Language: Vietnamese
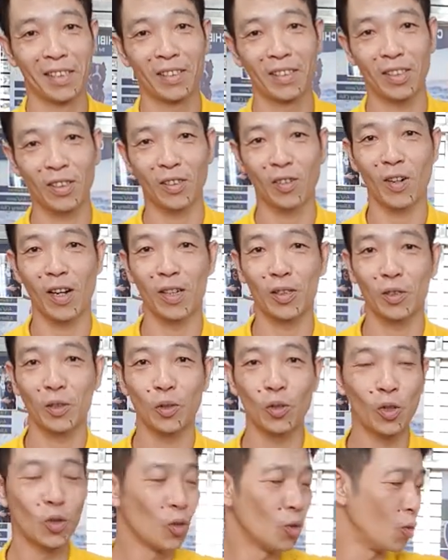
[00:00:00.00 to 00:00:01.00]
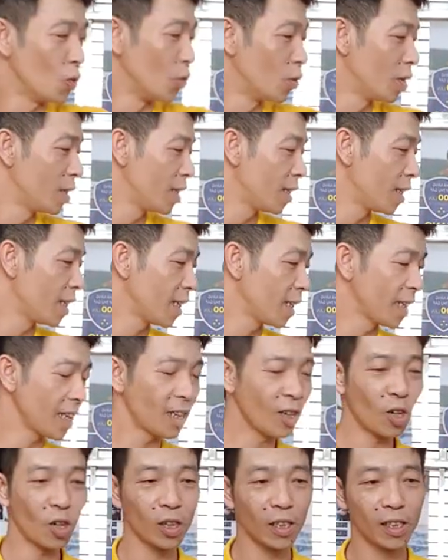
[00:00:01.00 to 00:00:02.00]
Phát quà trung thu, lên ghế
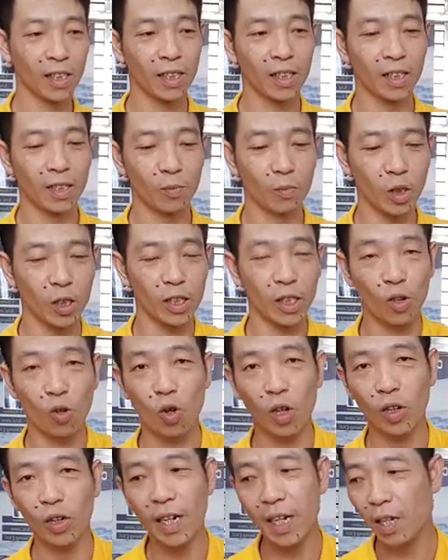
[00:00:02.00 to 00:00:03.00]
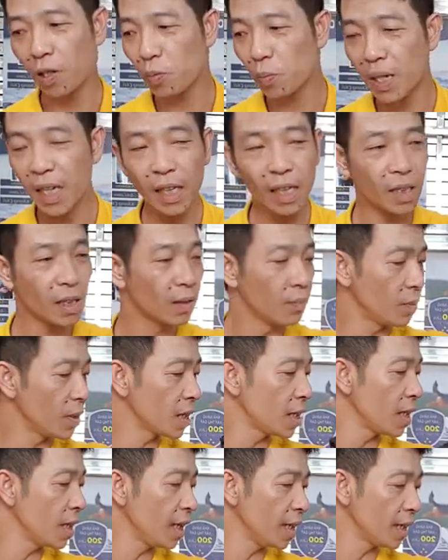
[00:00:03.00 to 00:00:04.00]
ngồi. Bọn trẻ con nó đang không biết.
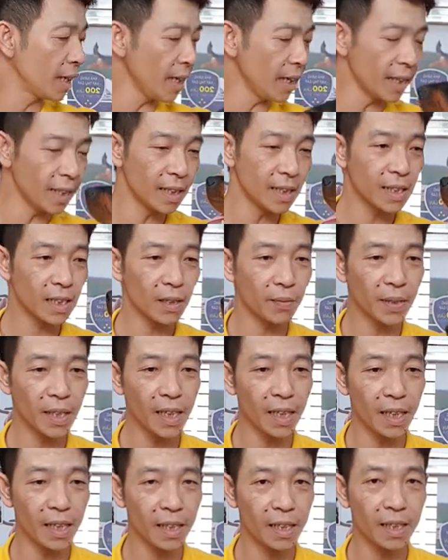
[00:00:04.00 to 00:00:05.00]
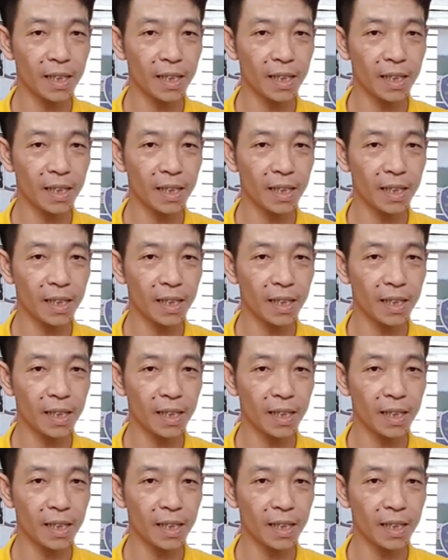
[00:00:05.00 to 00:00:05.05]
Messi lên ghế, sang bên kia.